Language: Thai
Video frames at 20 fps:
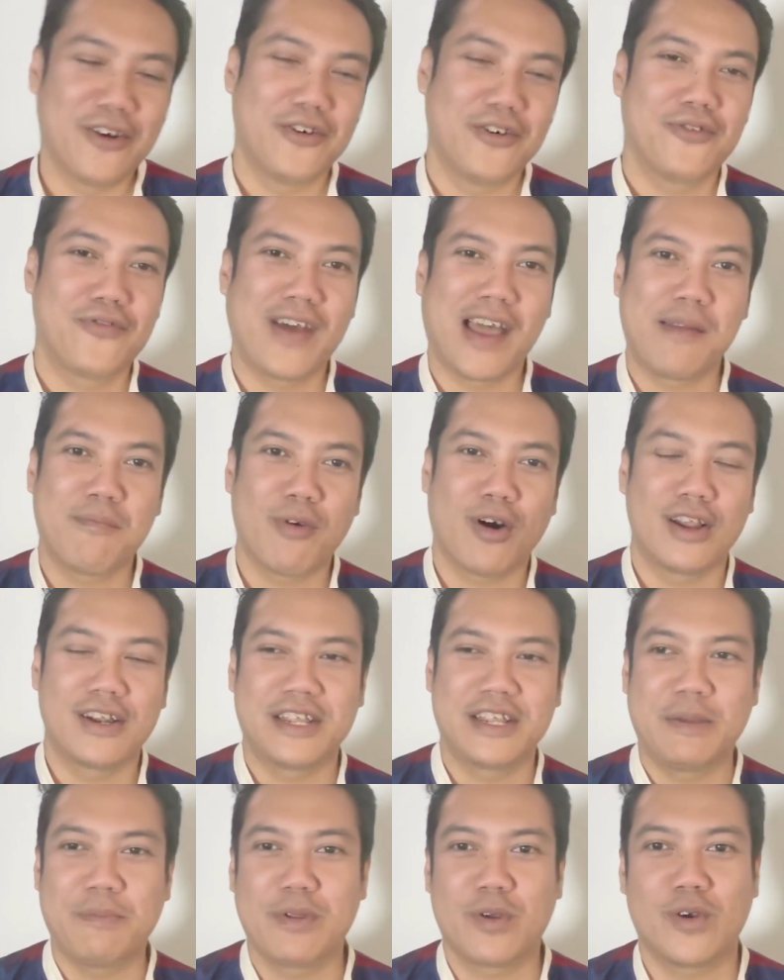แฟนบอลที
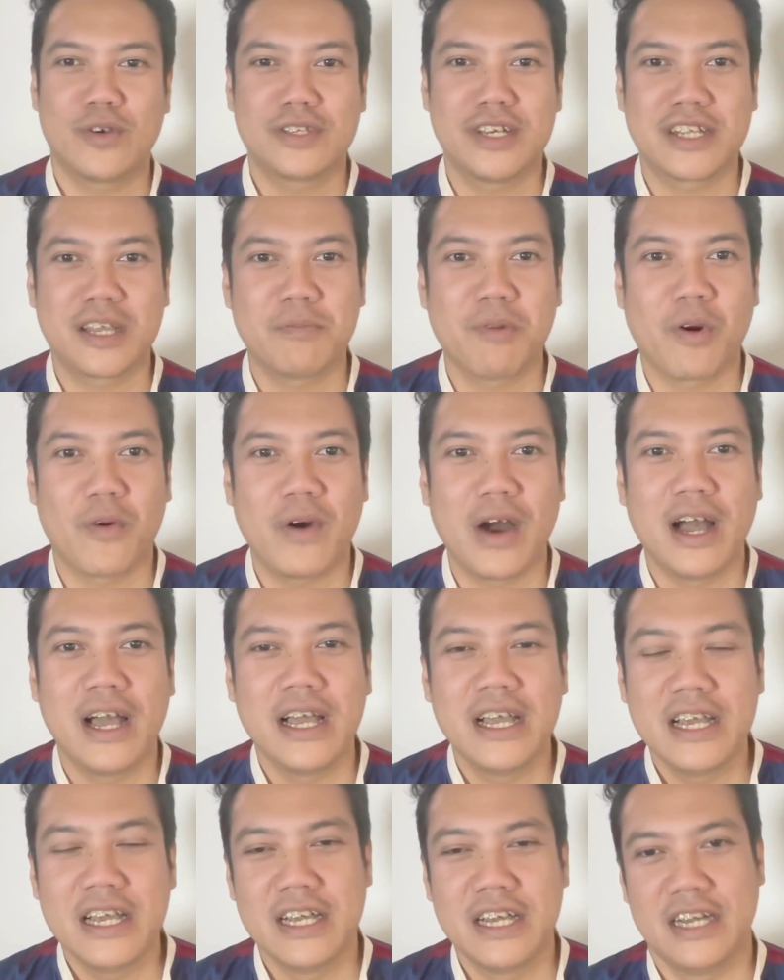มนิวคาสเซิลก็บอกว่า
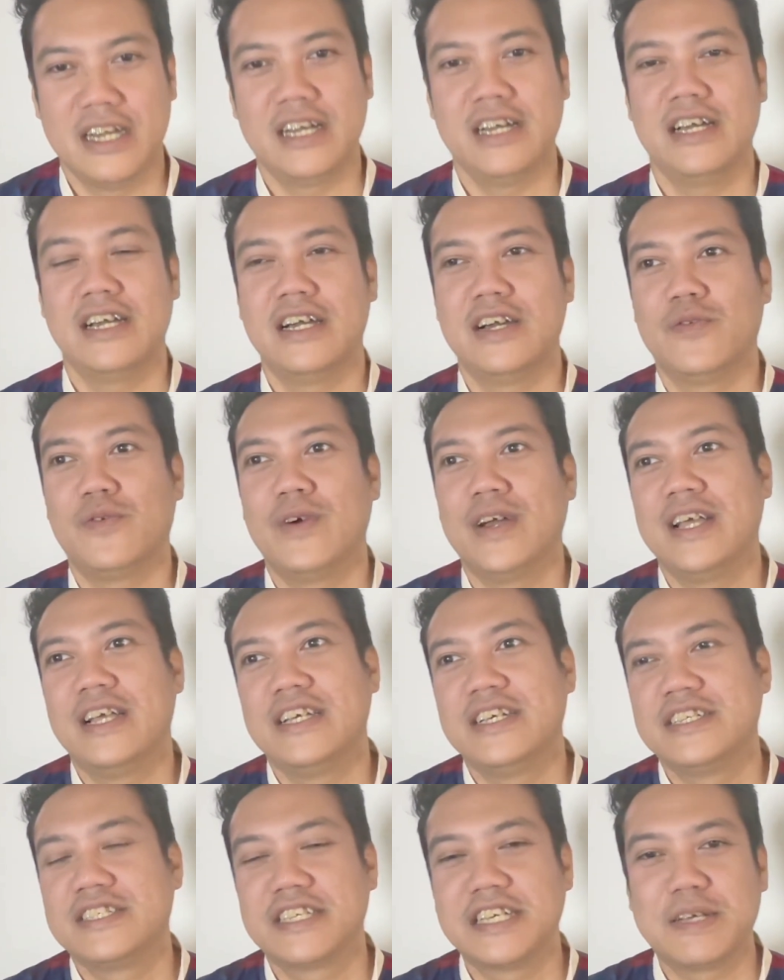เว้ย
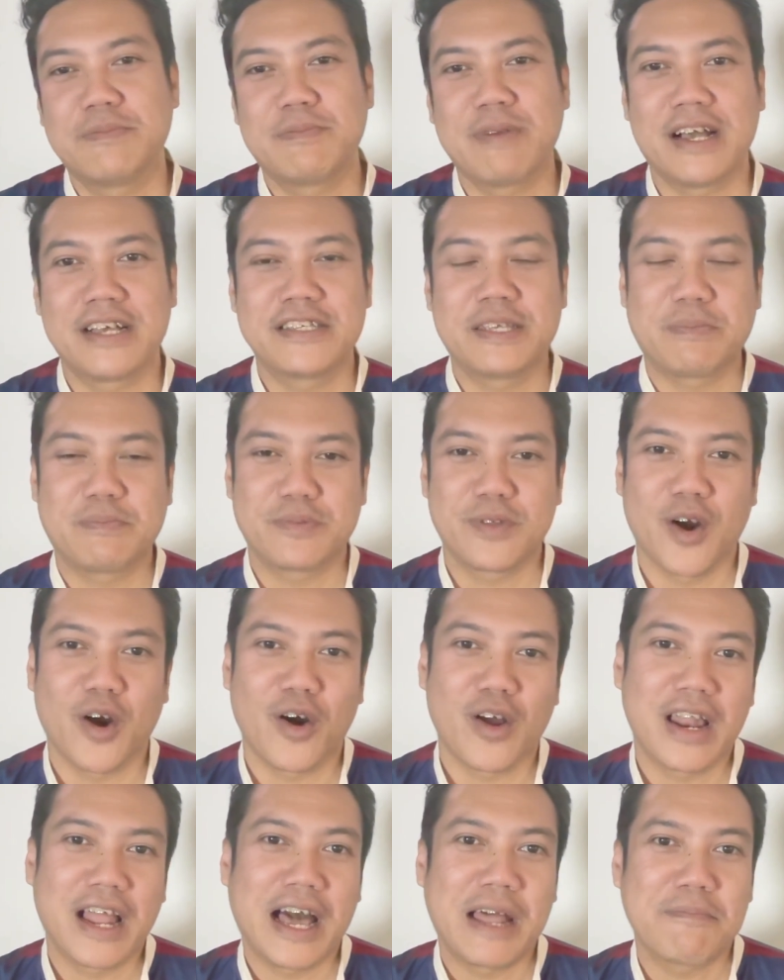ซื้อมา
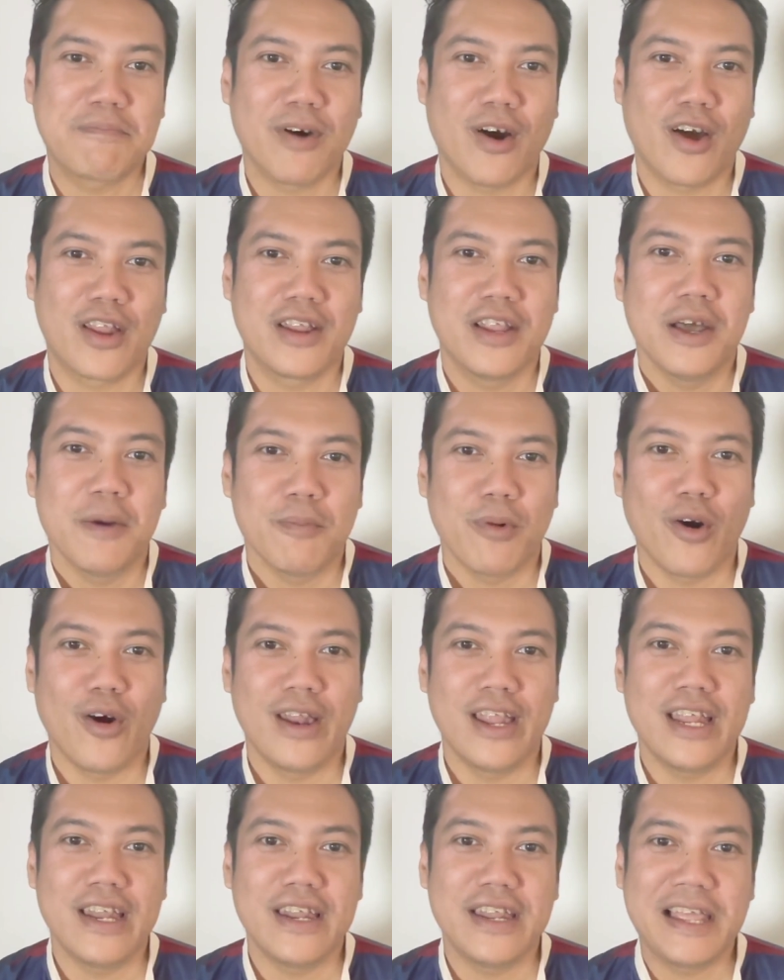12 ล้านปอนด์พอ
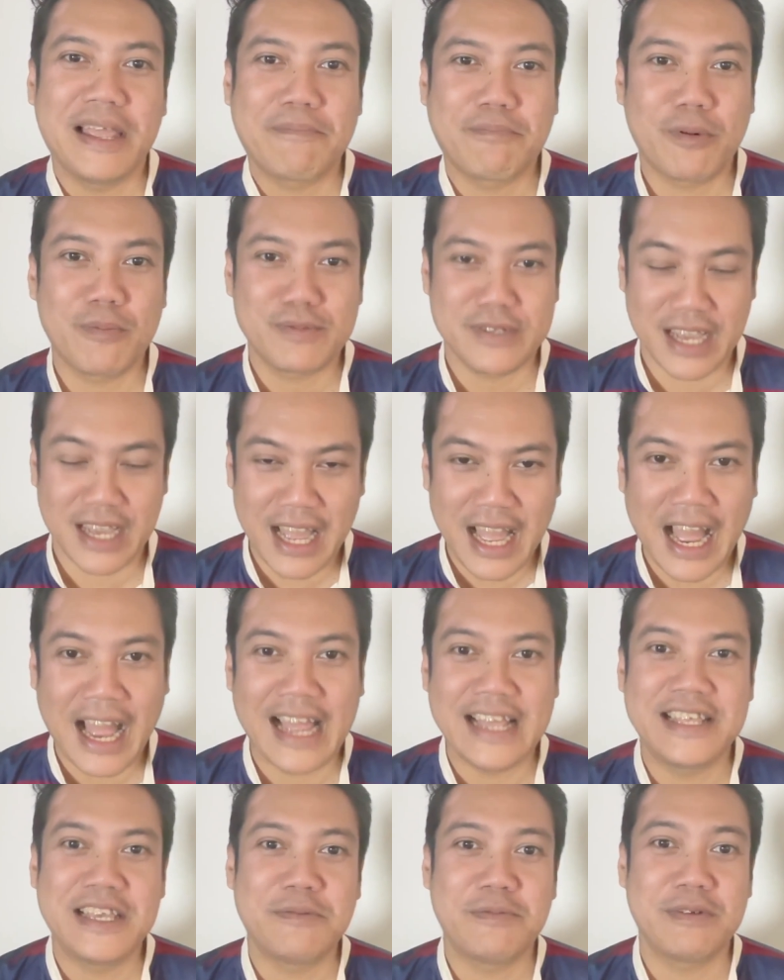เล่นดีปุ๊บจะขายให้
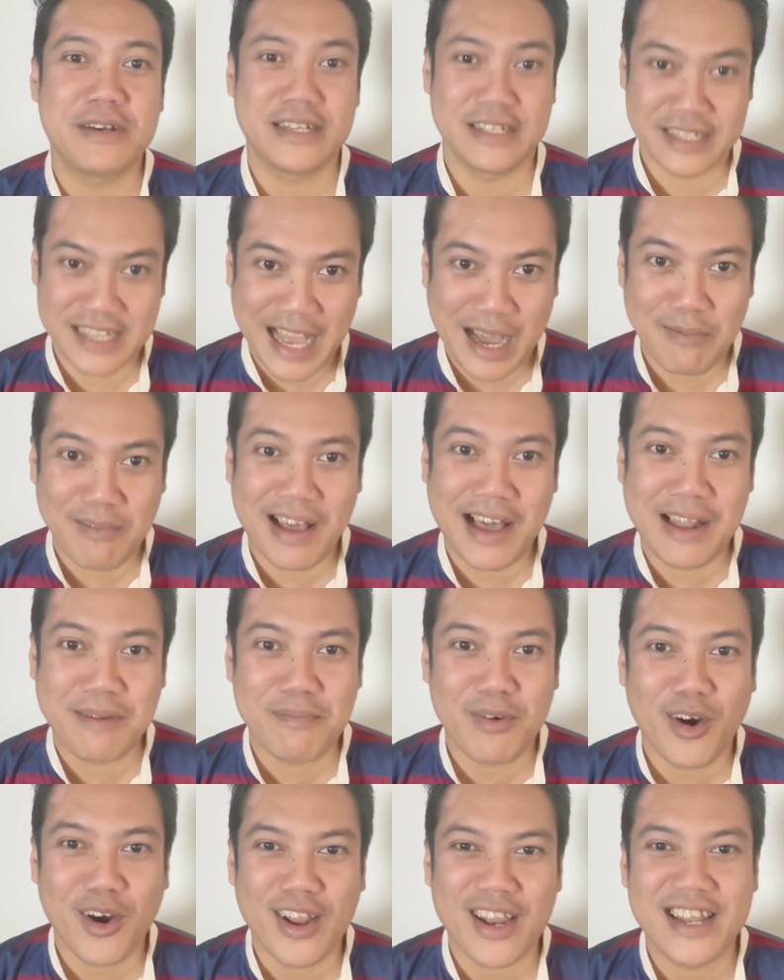ทีมอื่น3 ล้านป
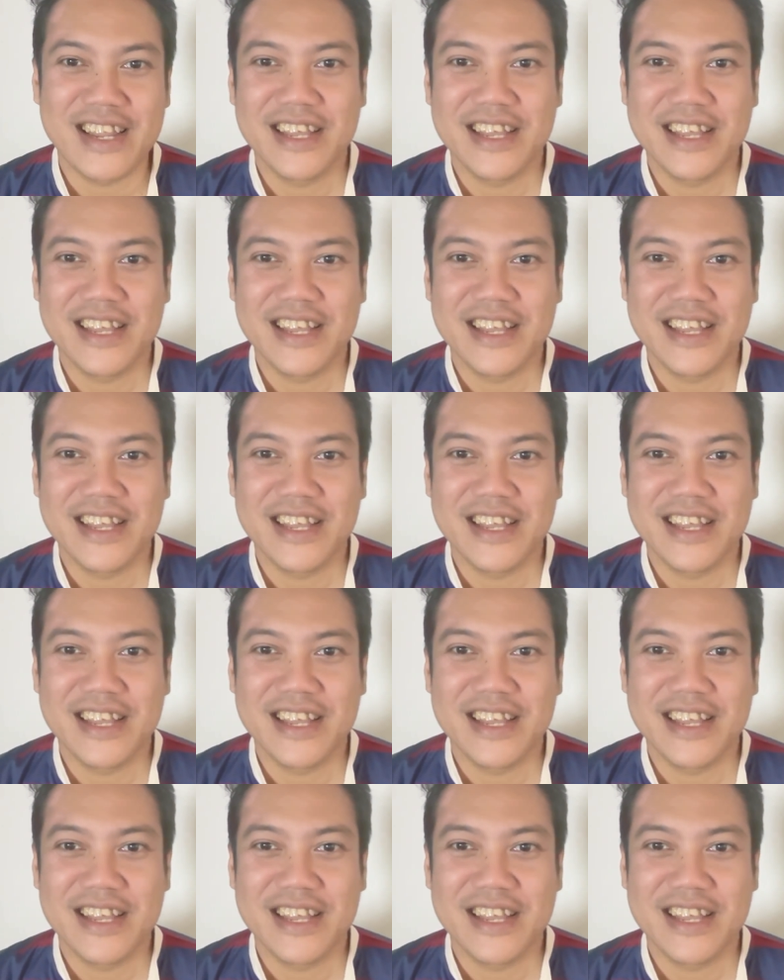อนด์